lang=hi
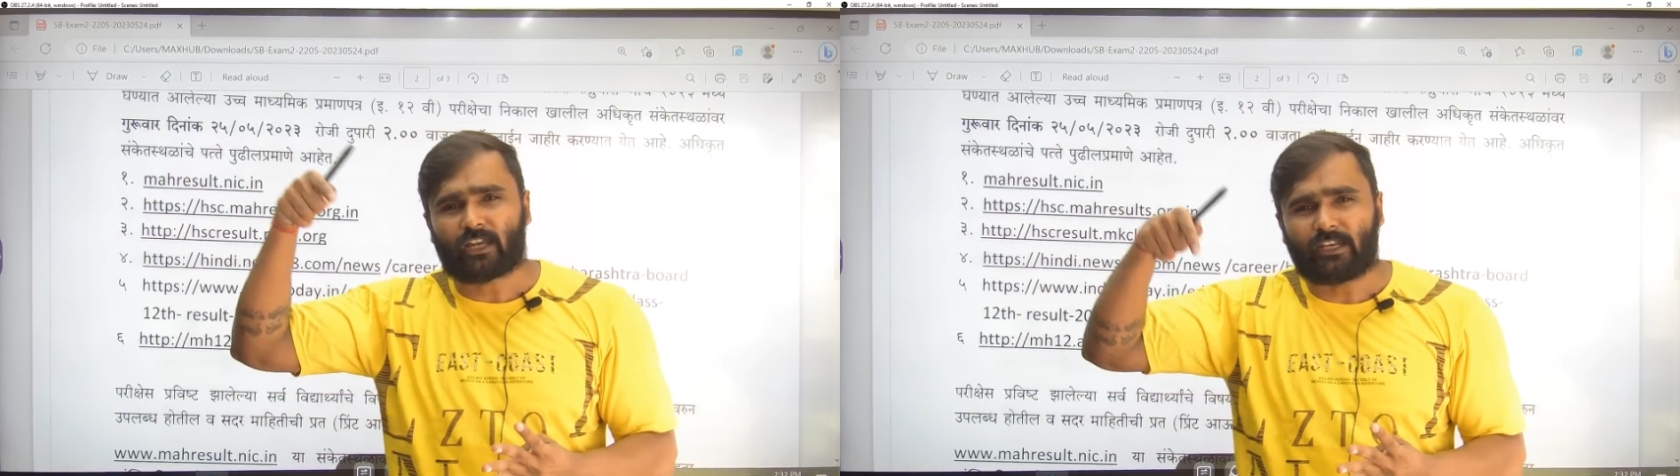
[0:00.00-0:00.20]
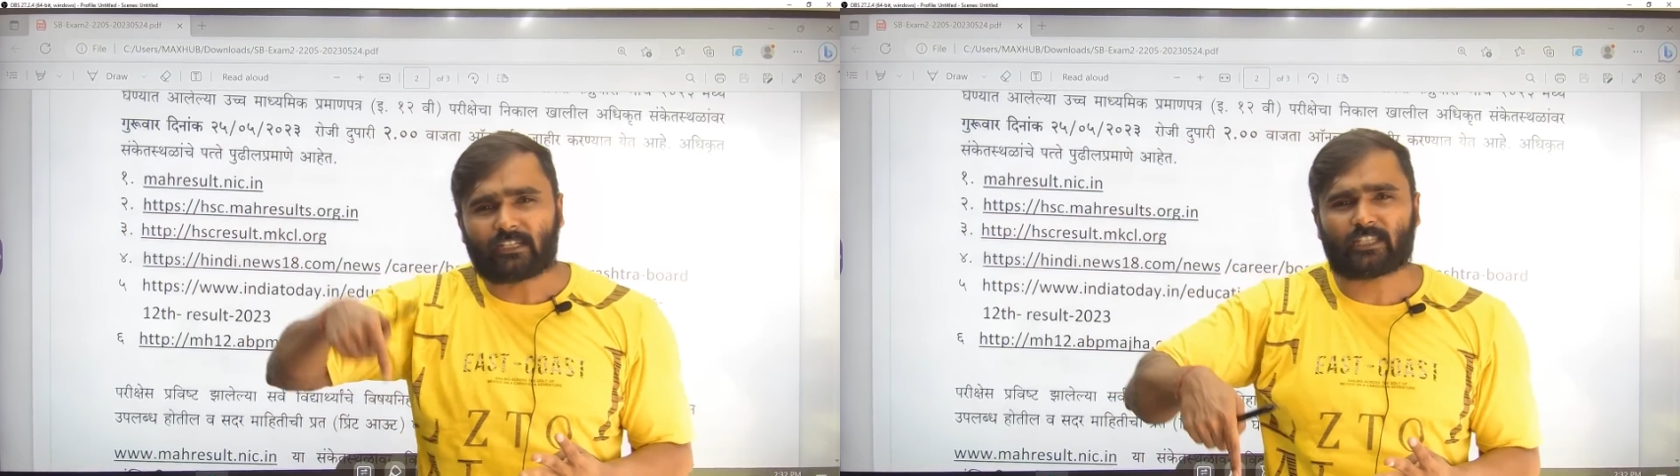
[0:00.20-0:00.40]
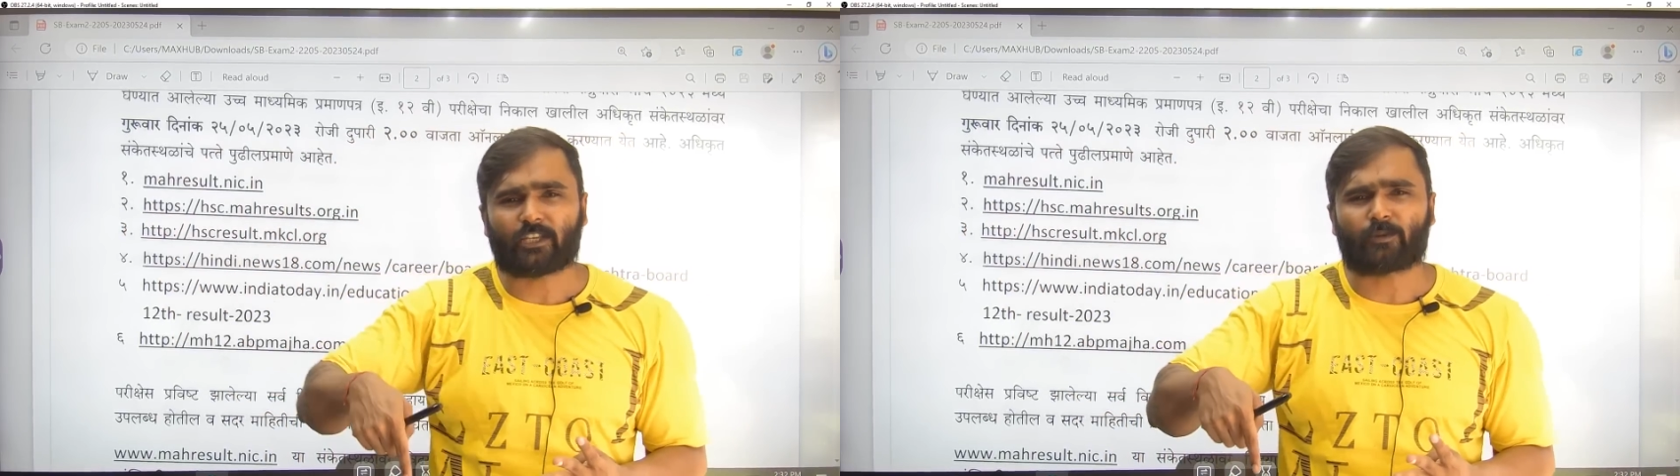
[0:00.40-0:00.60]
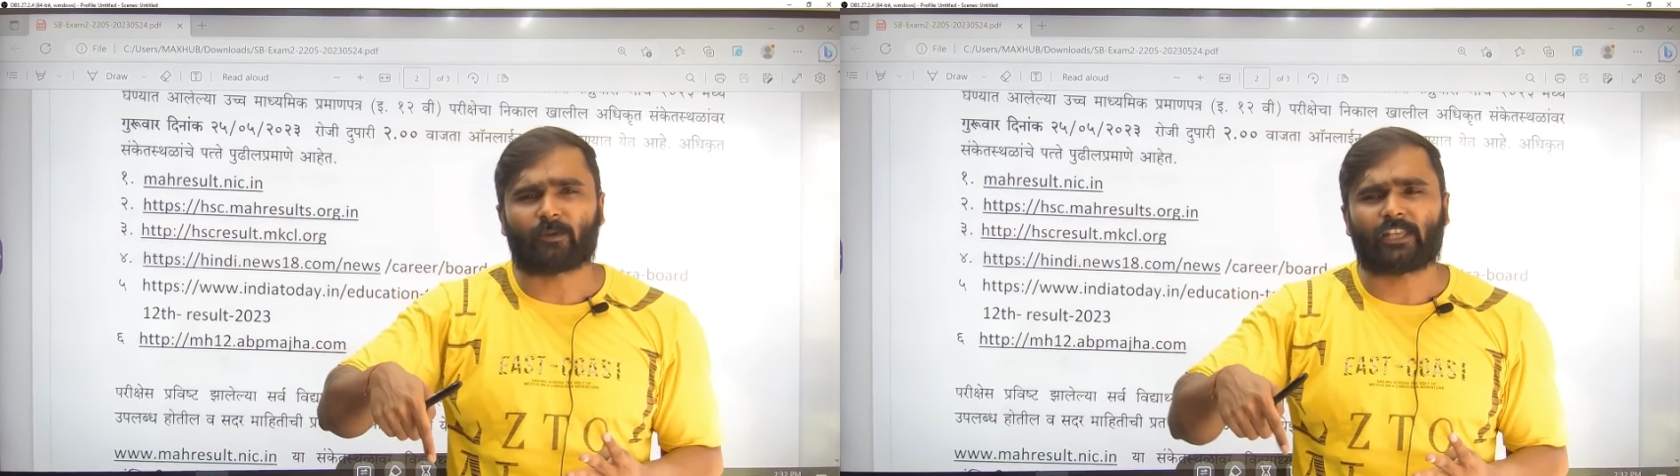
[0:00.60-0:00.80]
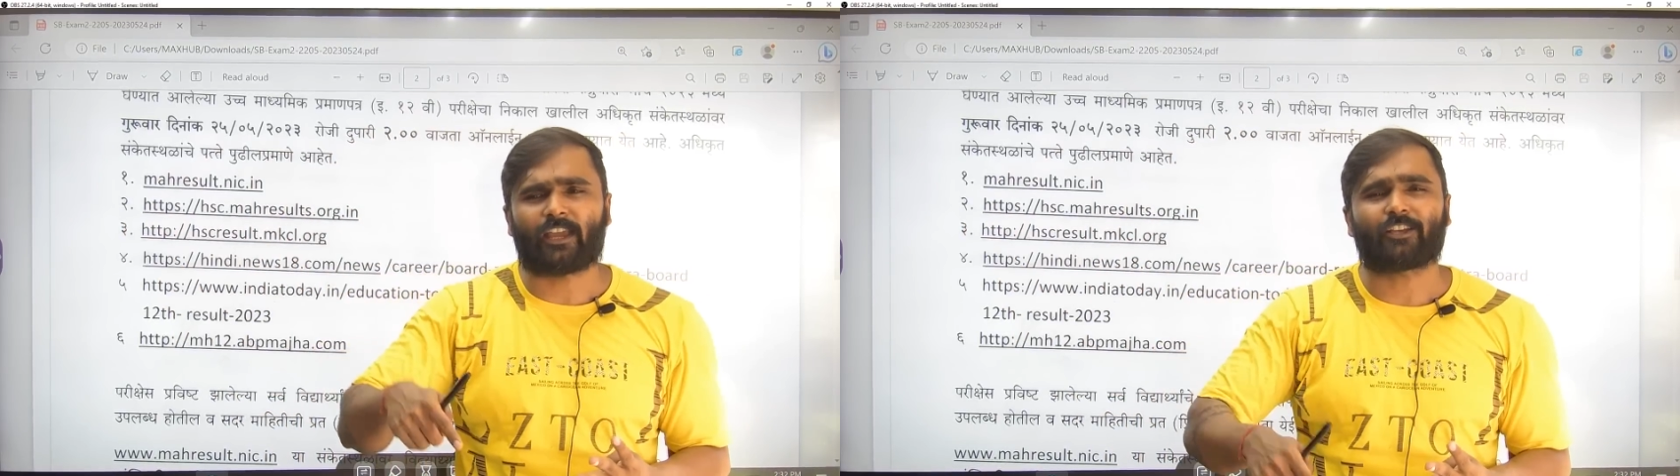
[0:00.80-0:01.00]
लिंक डिस्क्रिप्शन
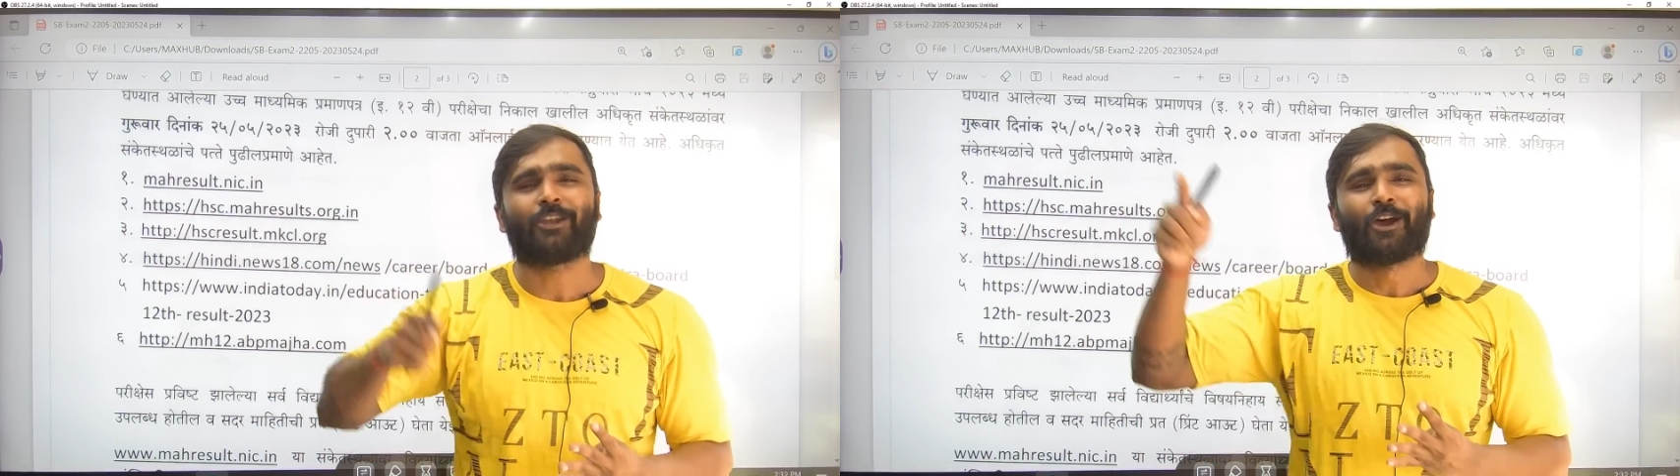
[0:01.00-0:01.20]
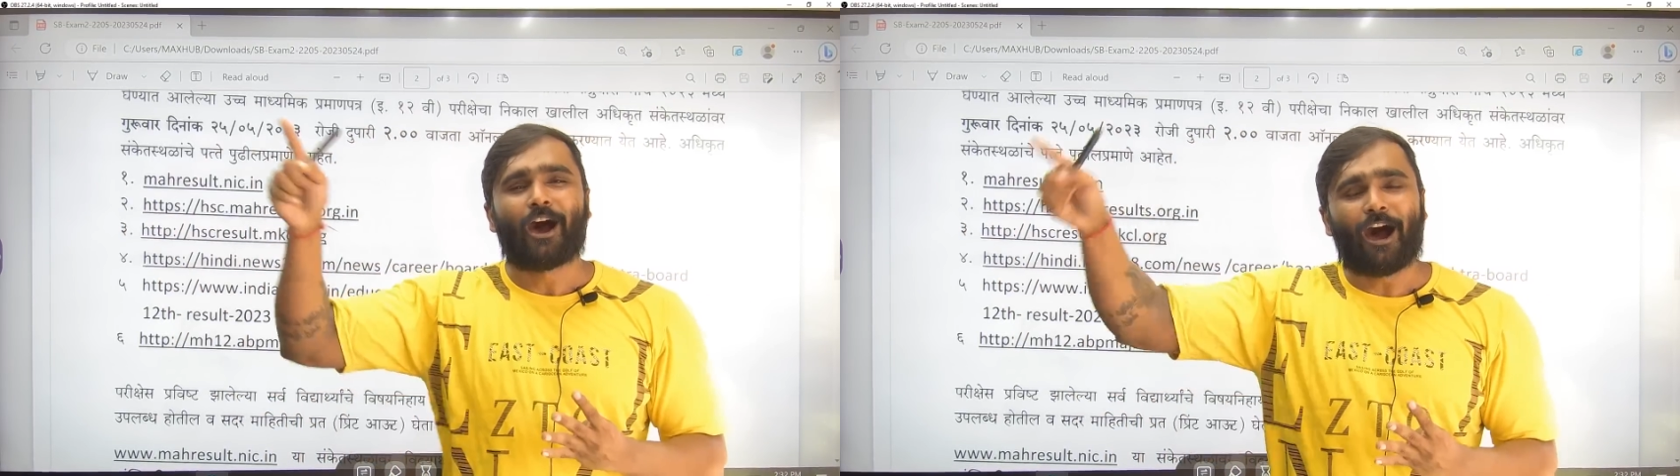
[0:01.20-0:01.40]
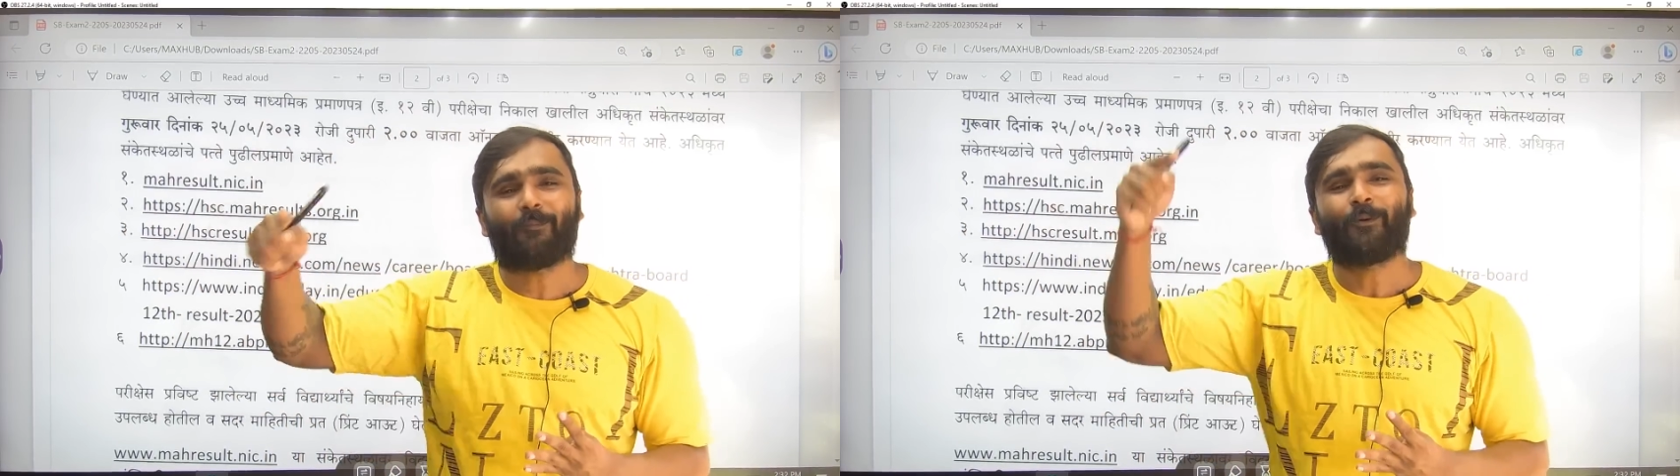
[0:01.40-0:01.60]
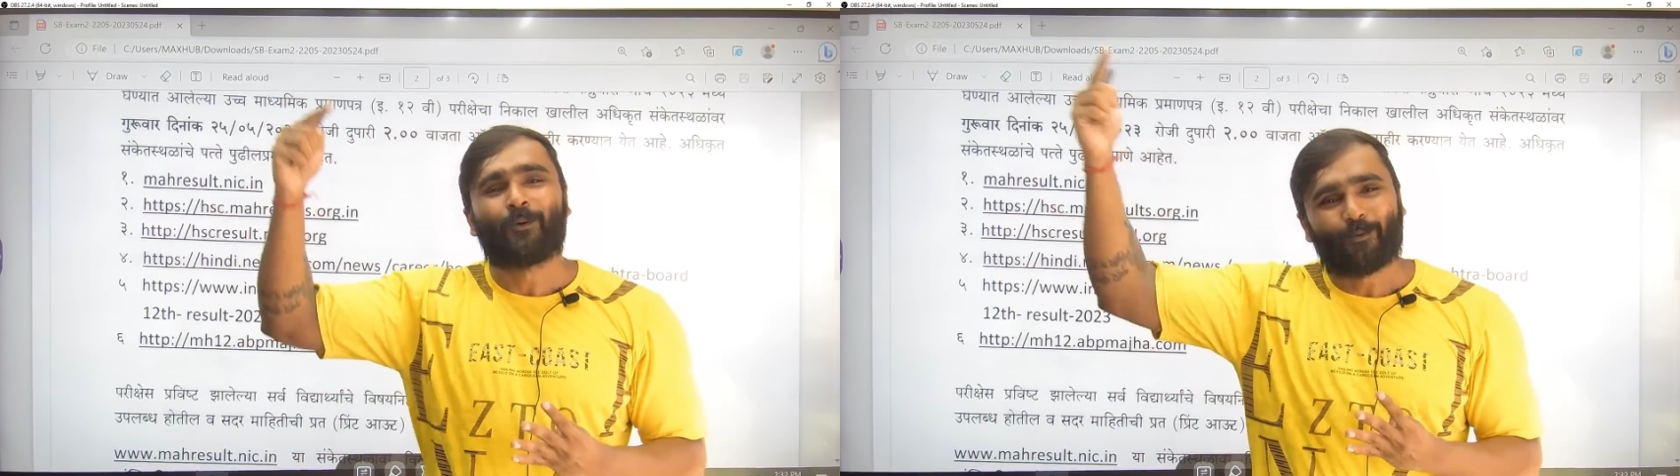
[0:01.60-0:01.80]
में दिया गया अब